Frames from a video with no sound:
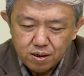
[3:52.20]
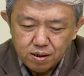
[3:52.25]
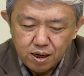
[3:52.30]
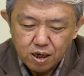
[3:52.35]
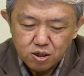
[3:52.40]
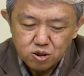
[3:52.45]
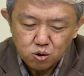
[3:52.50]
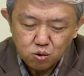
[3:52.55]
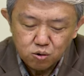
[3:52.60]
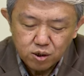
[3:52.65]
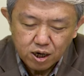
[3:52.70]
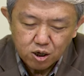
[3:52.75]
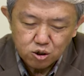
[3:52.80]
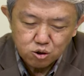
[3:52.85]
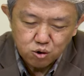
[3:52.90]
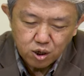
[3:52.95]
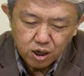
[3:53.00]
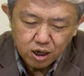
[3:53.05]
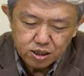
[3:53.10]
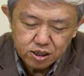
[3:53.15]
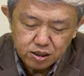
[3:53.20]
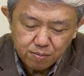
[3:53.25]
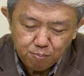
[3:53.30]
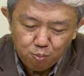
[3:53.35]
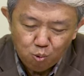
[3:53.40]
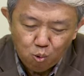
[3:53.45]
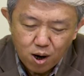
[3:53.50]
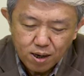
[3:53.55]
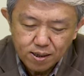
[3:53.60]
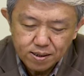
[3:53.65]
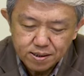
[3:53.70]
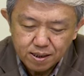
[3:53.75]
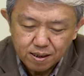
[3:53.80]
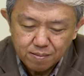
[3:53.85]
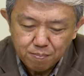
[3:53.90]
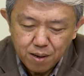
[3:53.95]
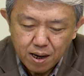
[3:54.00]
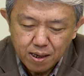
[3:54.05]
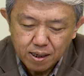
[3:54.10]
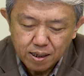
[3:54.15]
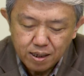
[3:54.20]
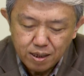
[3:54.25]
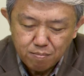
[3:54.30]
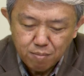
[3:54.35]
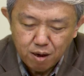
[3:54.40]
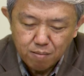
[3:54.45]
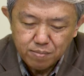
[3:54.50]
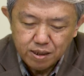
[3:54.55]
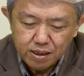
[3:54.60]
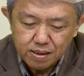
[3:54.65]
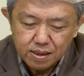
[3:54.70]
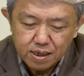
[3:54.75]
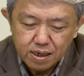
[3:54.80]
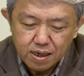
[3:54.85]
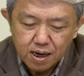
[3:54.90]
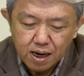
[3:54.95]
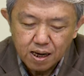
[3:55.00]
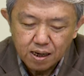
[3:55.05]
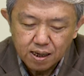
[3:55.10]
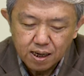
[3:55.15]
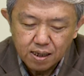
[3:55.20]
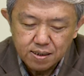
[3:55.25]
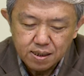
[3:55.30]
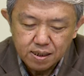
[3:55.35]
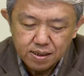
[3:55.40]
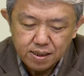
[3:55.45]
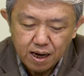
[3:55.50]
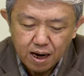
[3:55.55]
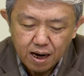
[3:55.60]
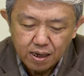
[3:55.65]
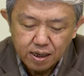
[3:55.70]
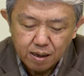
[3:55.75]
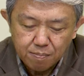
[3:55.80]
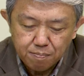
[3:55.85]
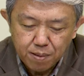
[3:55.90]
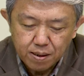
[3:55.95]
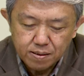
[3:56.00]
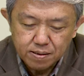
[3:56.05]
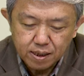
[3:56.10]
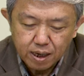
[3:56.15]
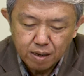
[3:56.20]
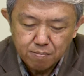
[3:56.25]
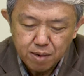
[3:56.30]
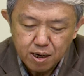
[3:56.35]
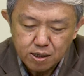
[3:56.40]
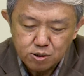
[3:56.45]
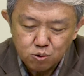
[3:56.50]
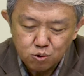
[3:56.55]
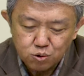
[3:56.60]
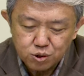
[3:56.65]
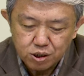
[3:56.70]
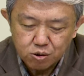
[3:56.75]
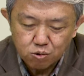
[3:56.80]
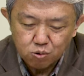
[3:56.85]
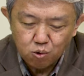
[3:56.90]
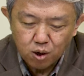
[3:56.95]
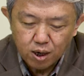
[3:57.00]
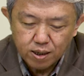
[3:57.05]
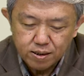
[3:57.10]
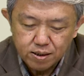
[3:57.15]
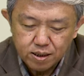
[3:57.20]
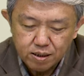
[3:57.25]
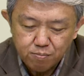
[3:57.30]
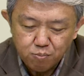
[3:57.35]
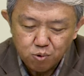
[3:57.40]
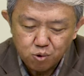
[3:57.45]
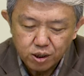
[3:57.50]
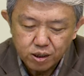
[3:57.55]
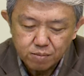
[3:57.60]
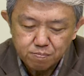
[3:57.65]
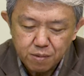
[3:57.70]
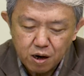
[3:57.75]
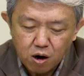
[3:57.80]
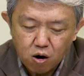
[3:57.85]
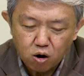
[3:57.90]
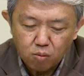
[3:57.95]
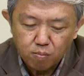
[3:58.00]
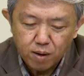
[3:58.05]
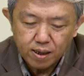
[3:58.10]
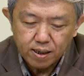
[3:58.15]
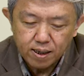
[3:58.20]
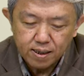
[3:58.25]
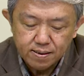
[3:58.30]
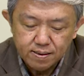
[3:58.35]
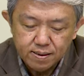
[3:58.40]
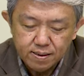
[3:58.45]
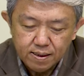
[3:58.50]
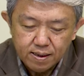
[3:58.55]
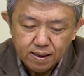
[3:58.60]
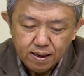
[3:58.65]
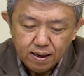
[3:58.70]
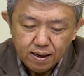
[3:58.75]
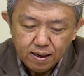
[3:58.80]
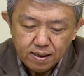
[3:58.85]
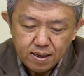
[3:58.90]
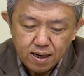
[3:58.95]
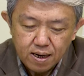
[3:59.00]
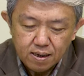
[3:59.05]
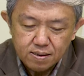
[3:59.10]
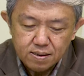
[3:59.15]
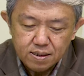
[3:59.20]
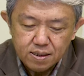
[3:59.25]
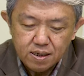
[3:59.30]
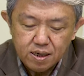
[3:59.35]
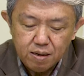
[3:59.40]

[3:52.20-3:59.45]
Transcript: dan saudara-saudara sepuaknya, para imam ditinggalkannya di hadapan kemah suci Tuhan di Bukit Pengorbanan yang di